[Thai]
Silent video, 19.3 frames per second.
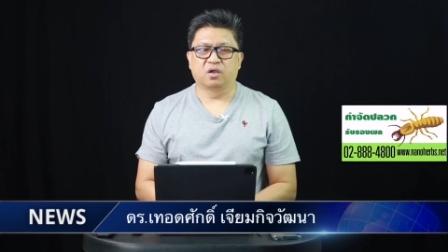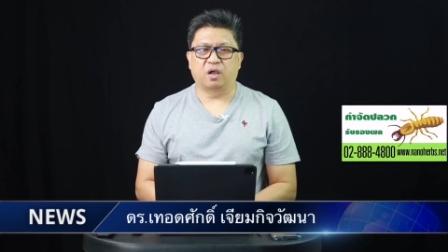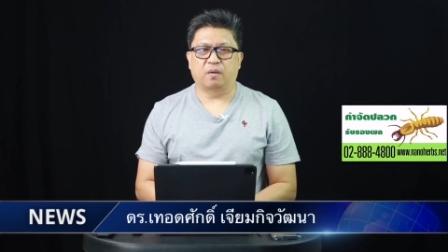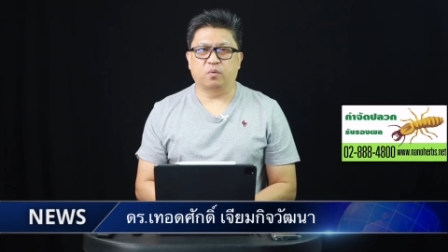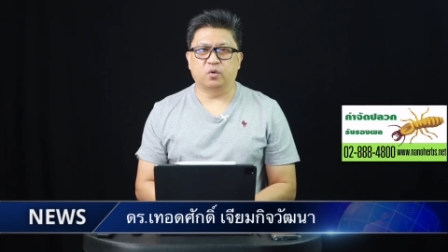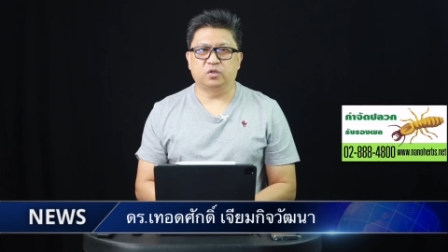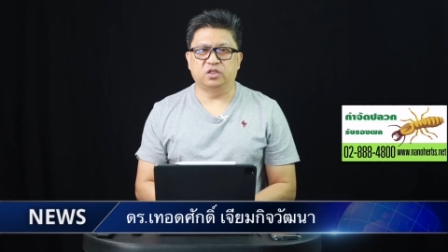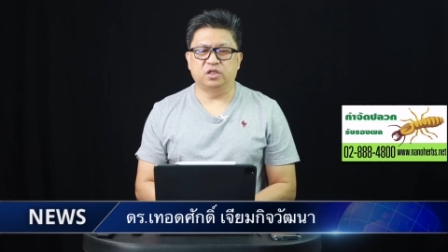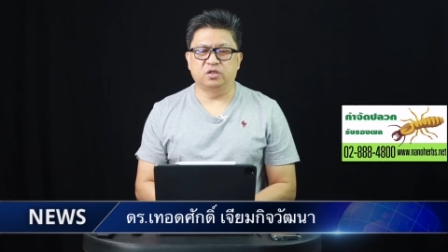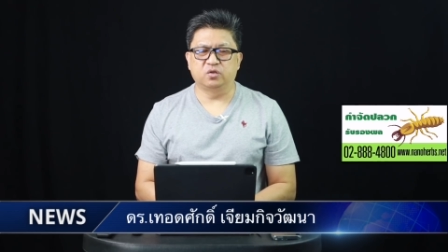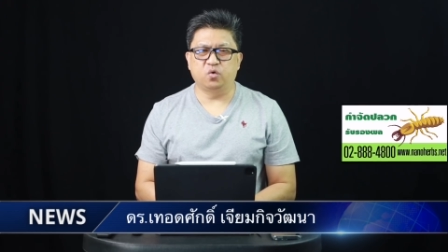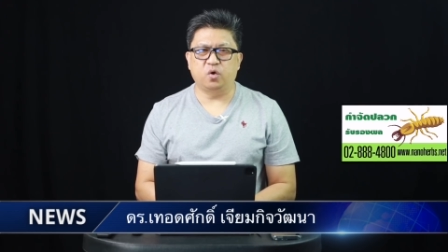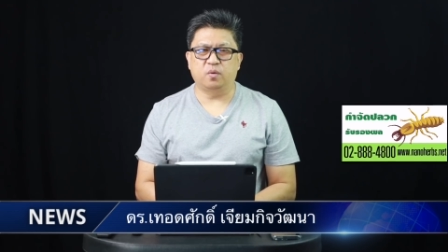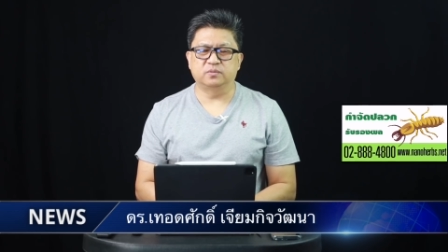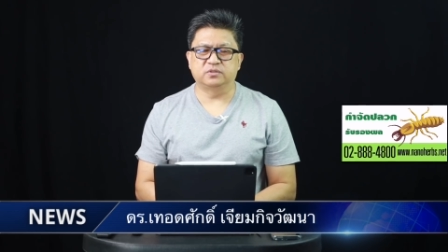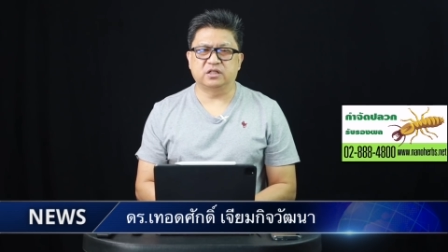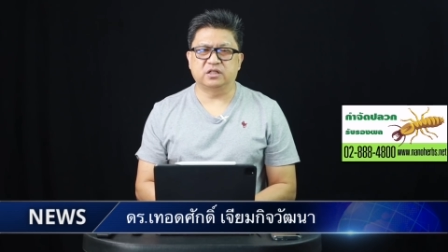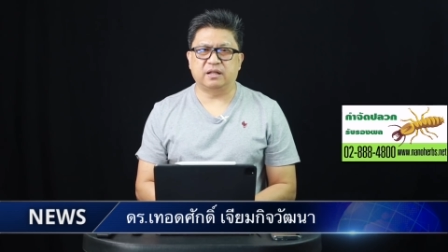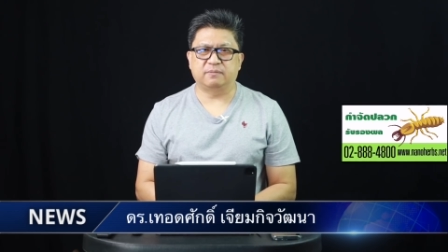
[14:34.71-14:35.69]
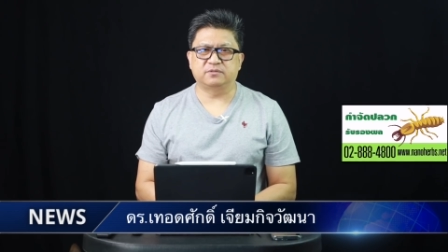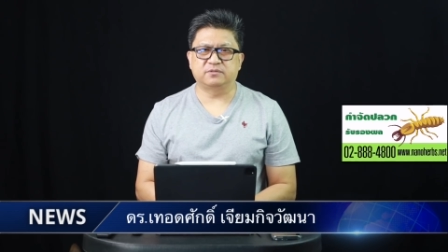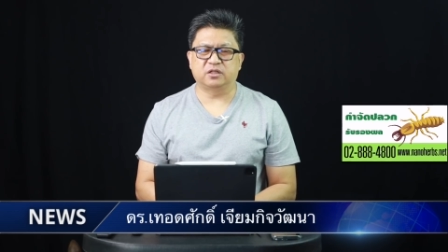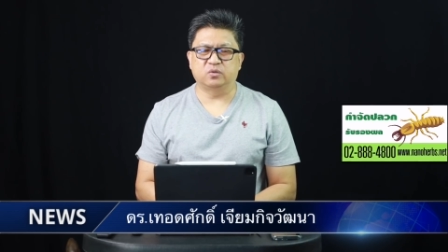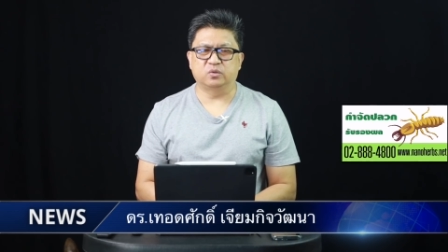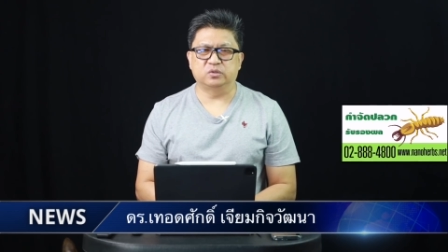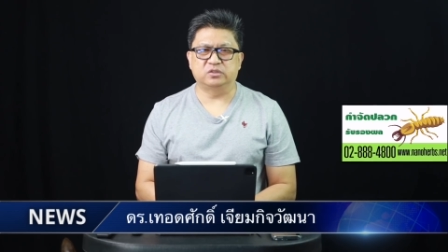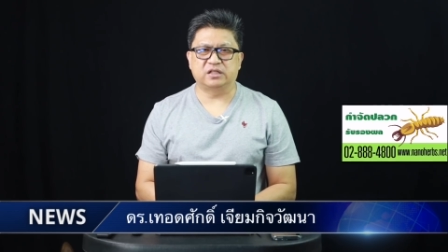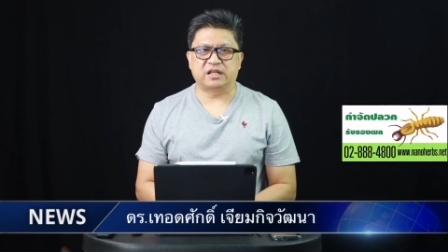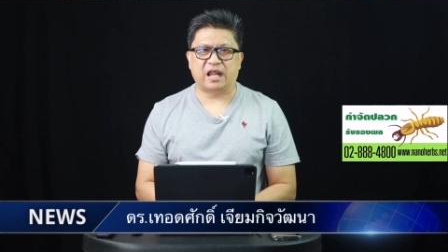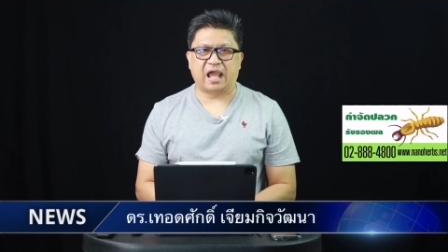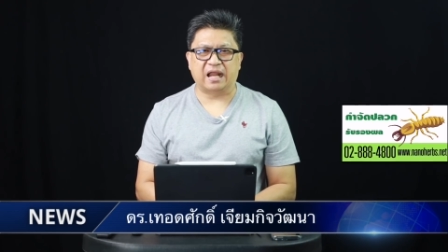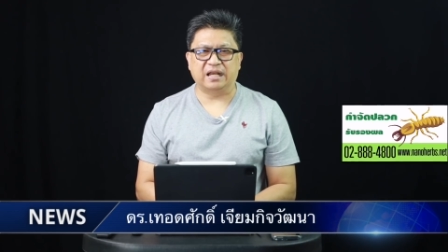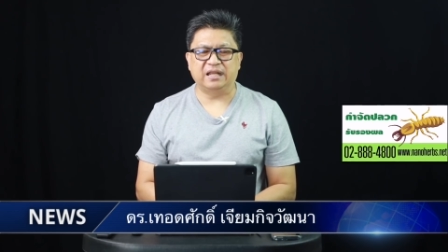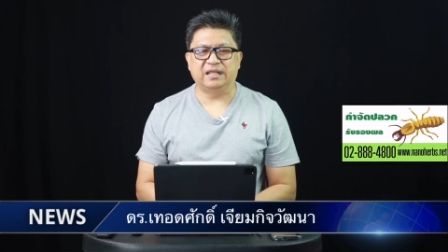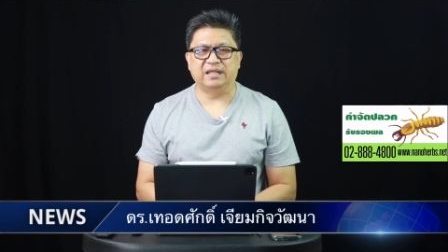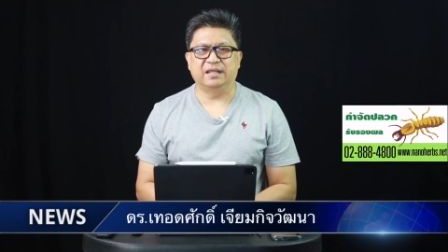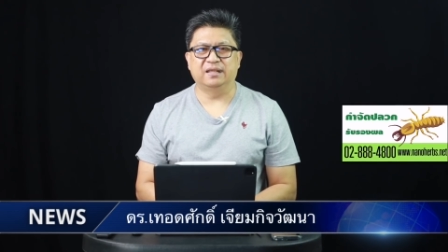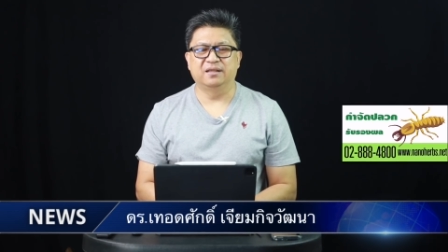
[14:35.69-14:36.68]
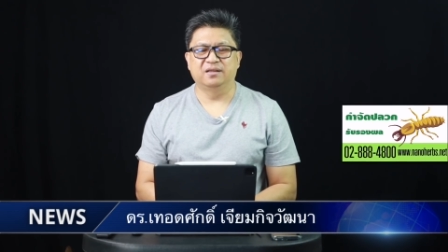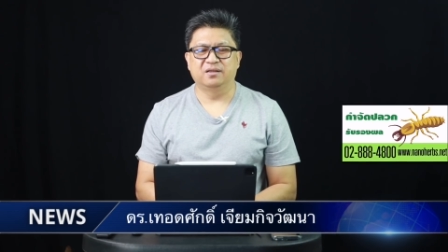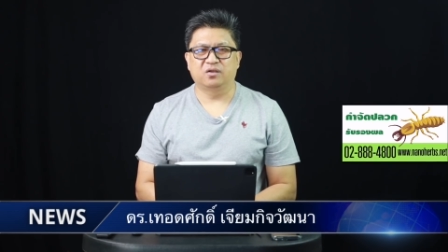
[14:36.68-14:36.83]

ขอบคุณที่ร่วมสนับสนุนสถานี